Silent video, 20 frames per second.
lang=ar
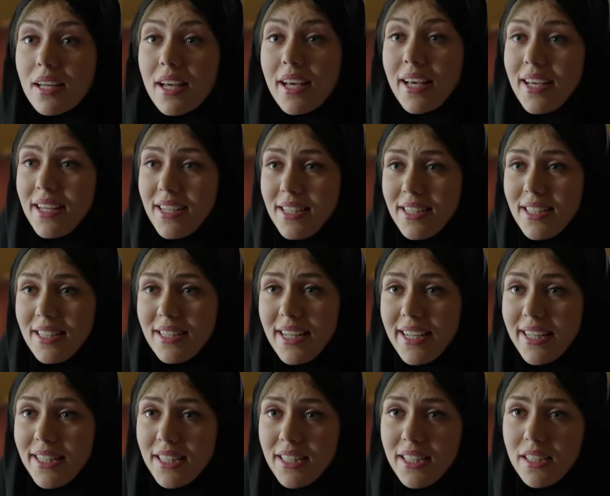هي اللي
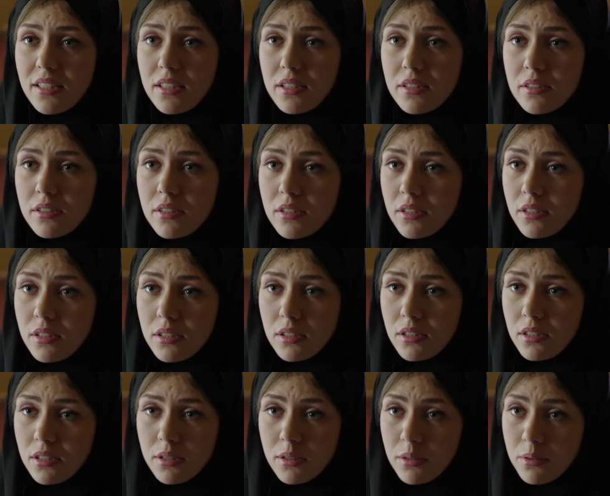ندهت لي
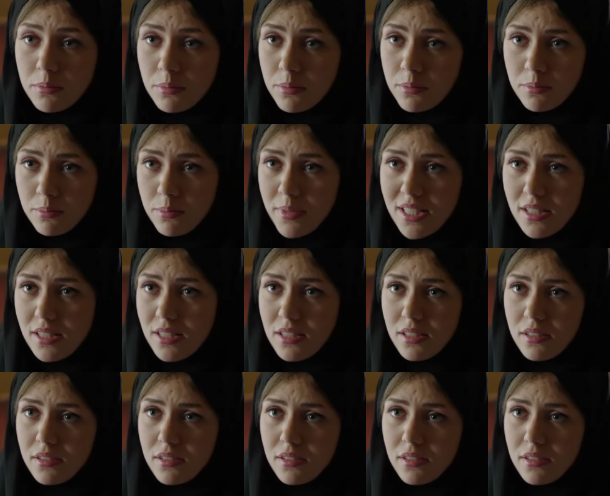بس